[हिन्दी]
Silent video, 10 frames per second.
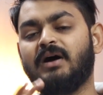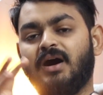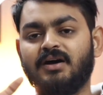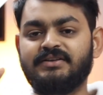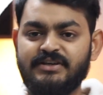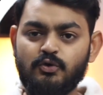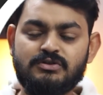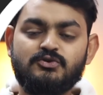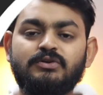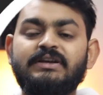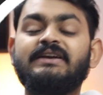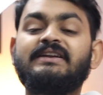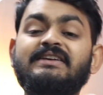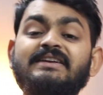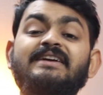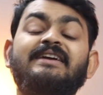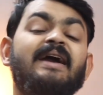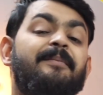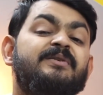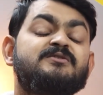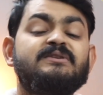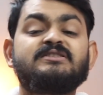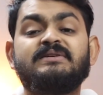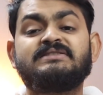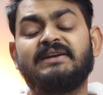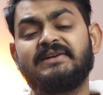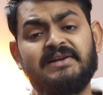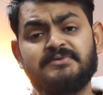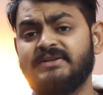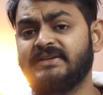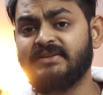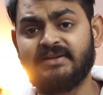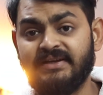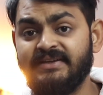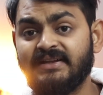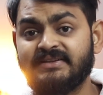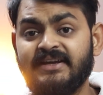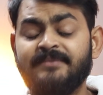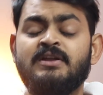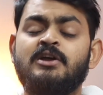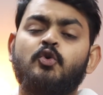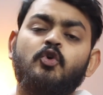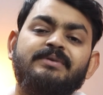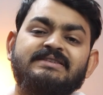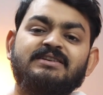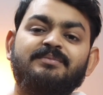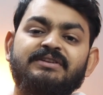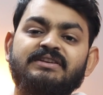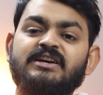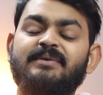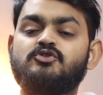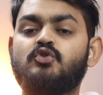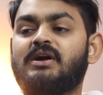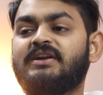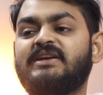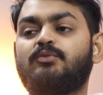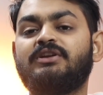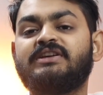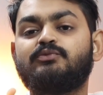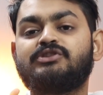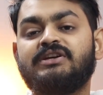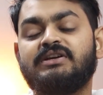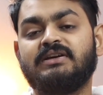आ, ये कोर्सेज होते हैं इनके लिए कैंपस प्लेसमेंट दिल्ली के अंदर नहीं आती है कोई भी ऐसी कंपनी नहीं है भाई जो आकर के बोले कि मुझे